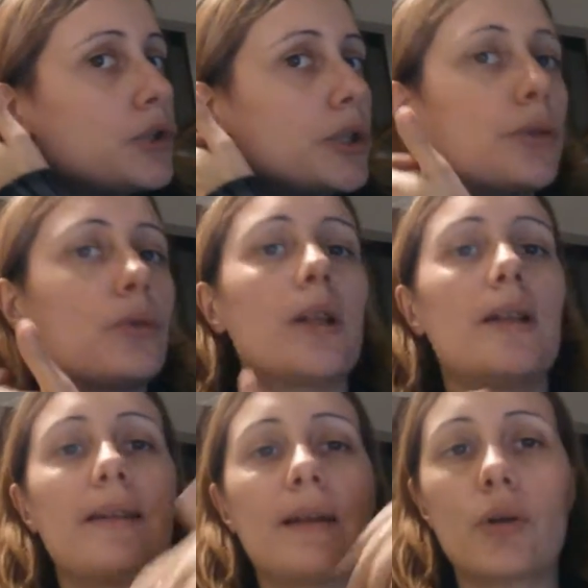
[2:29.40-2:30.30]
i genitori
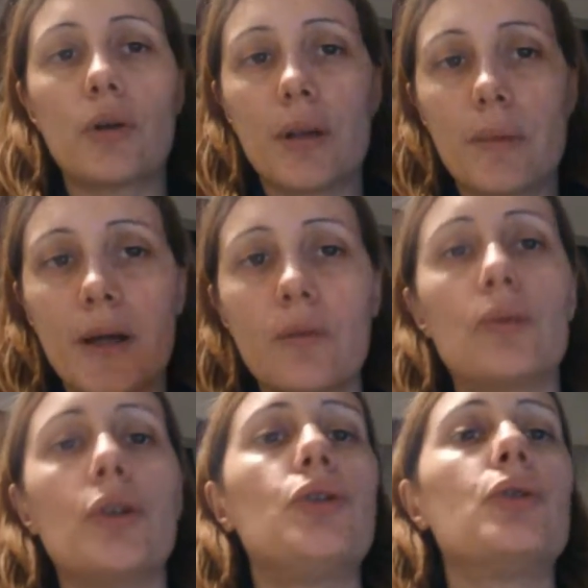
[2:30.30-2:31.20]
iniziavano a chiamare
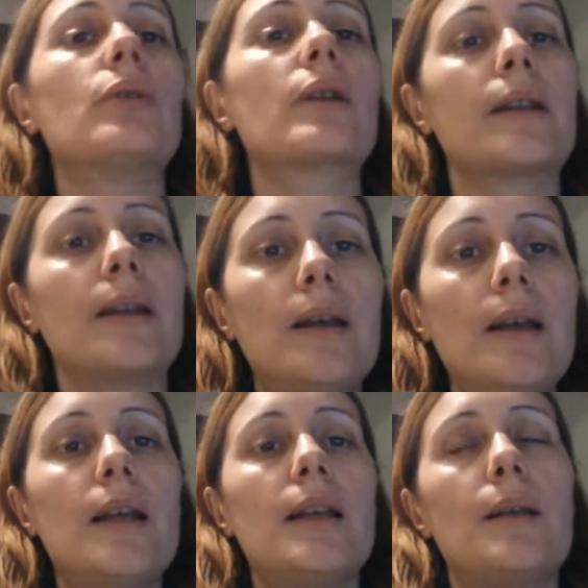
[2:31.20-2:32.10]
tutti i giorni
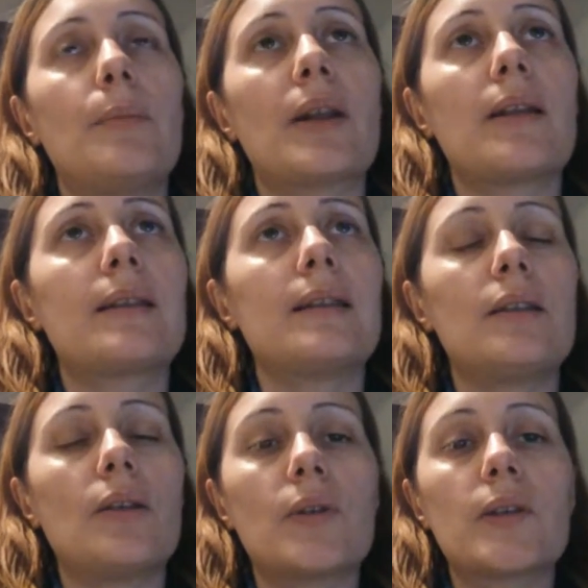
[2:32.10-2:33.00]
il
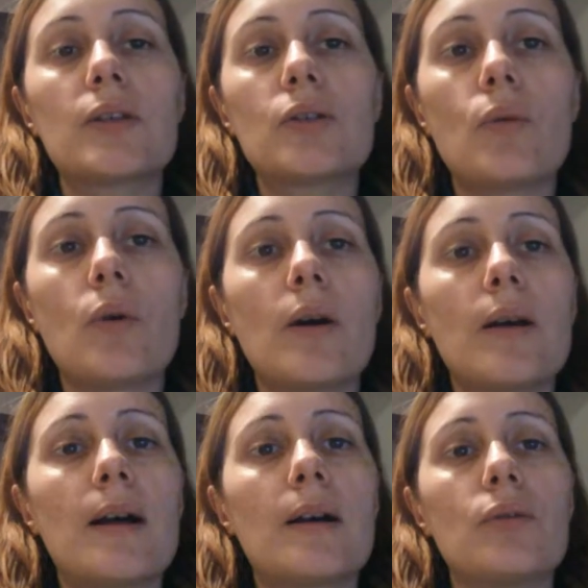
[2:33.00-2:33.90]
preside di questa
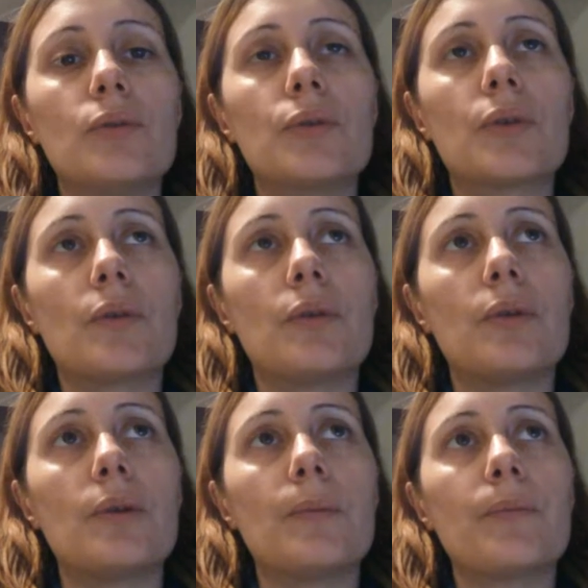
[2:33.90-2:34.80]
scuola
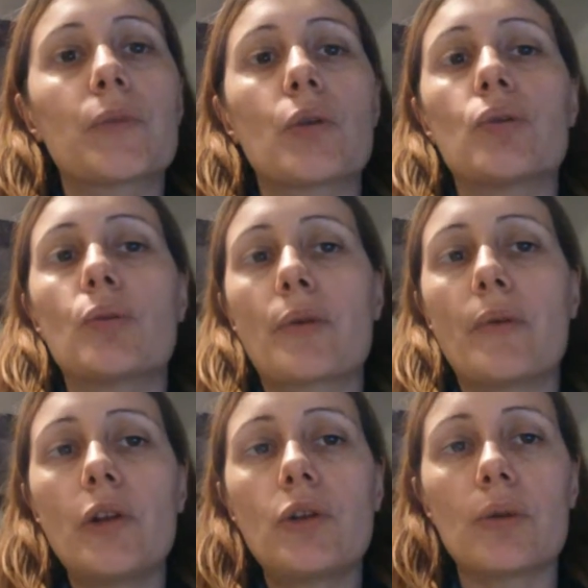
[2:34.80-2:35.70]
contro mm, questo
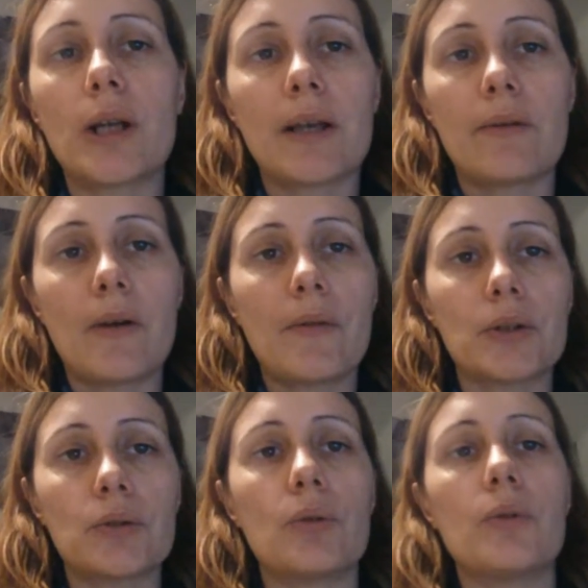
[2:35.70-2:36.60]
professore che aveva
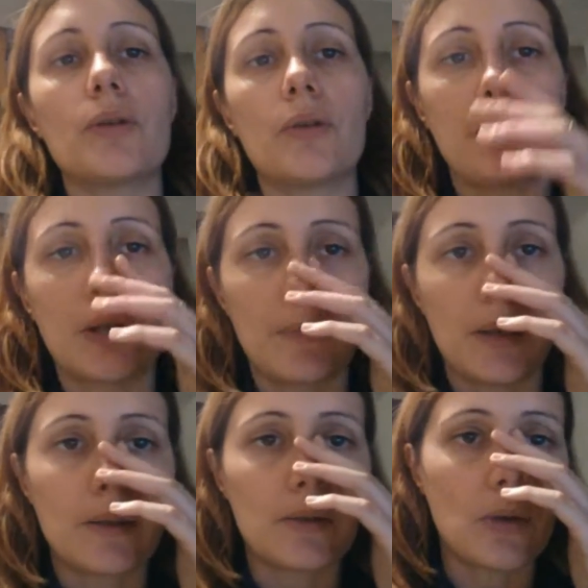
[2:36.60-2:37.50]
fatto questo
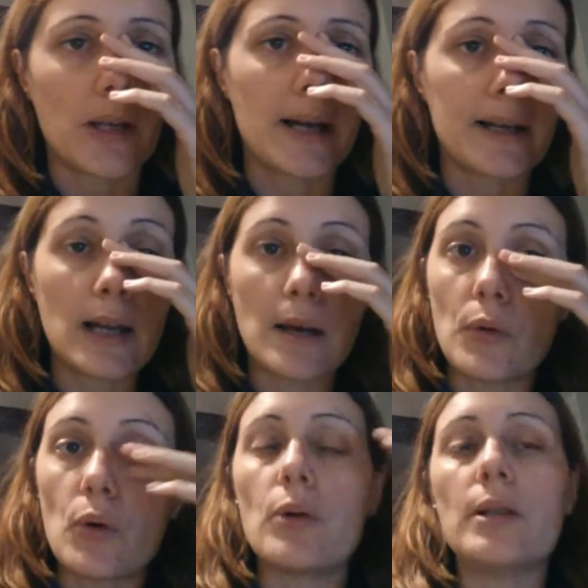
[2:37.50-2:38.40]
esperimento e anche la
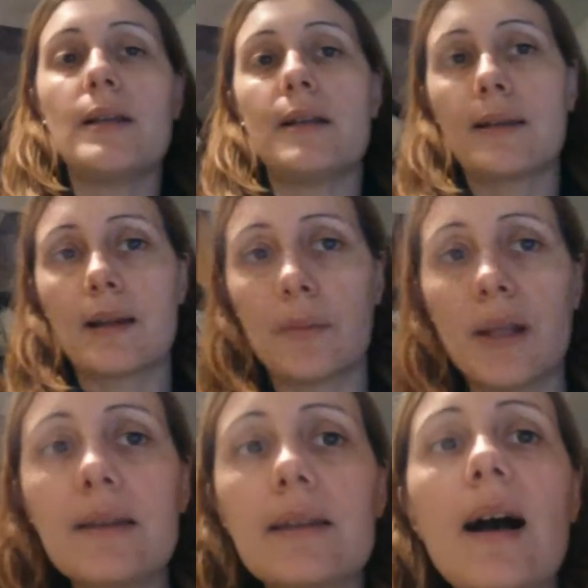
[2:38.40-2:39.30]
moglie inizia a
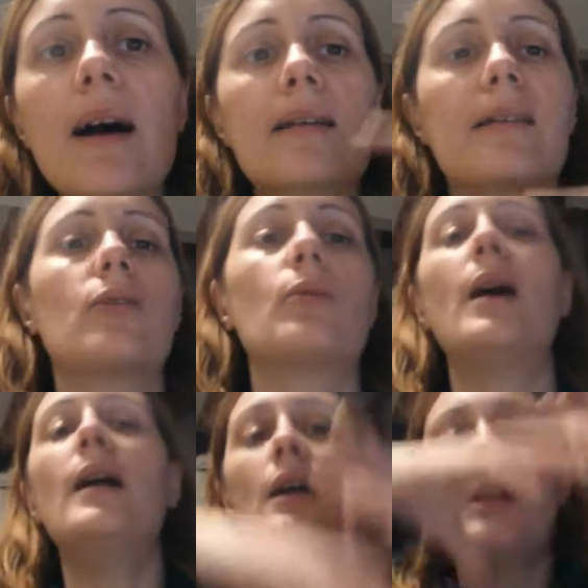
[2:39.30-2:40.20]
lamentarsi,
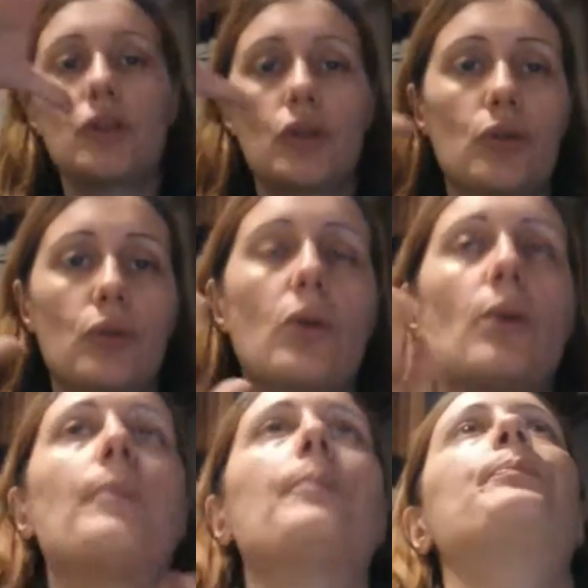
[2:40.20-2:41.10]
insomma ci
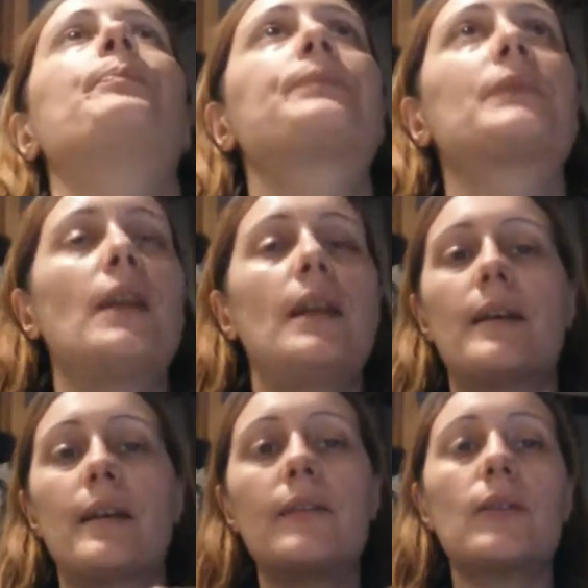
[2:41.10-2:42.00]
sono mm,
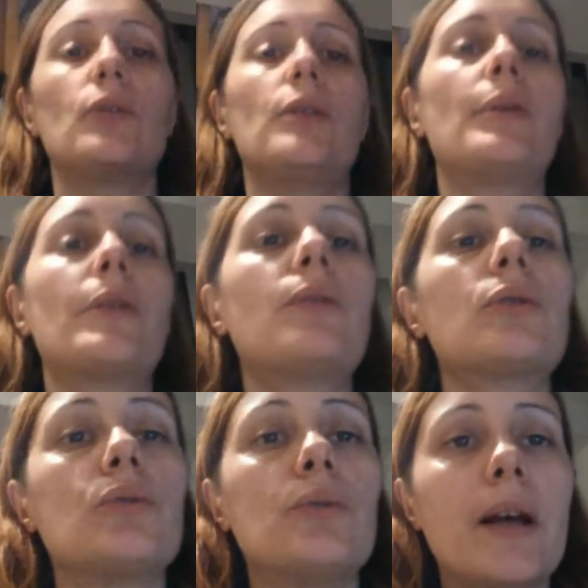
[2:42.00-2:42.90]
delle reazioni per
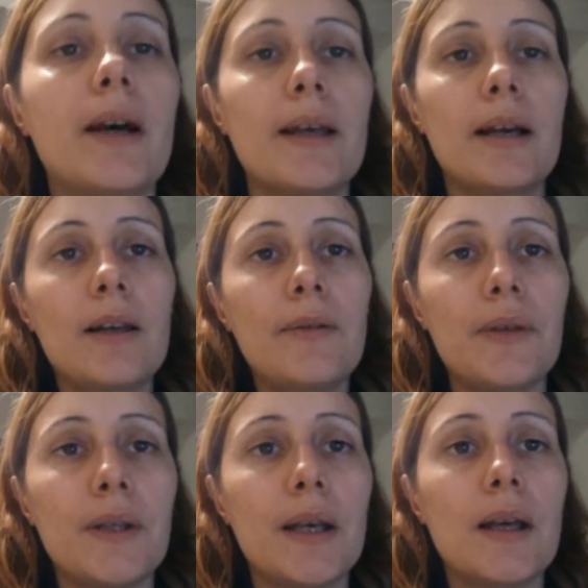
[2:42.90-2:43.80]
fortuna e alla
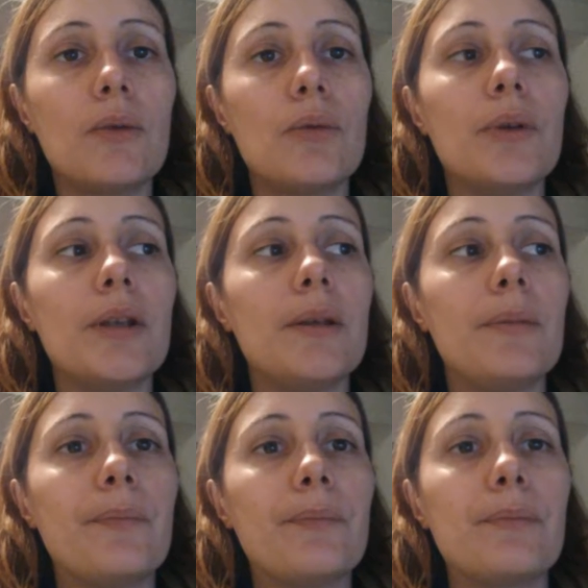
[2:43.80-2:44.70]
fine lui
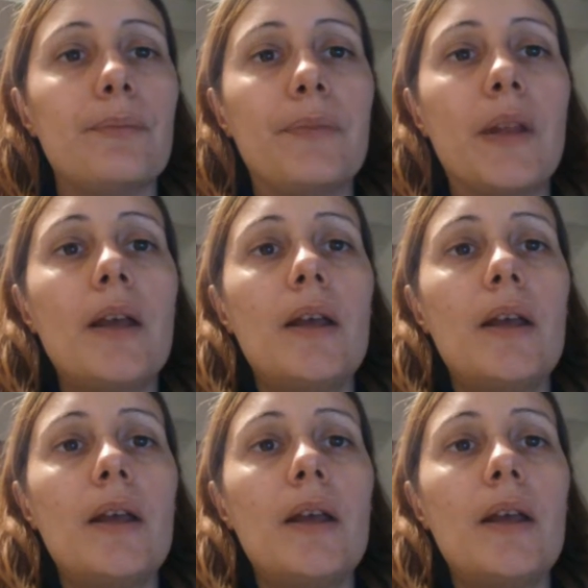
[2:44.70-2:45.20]
mm,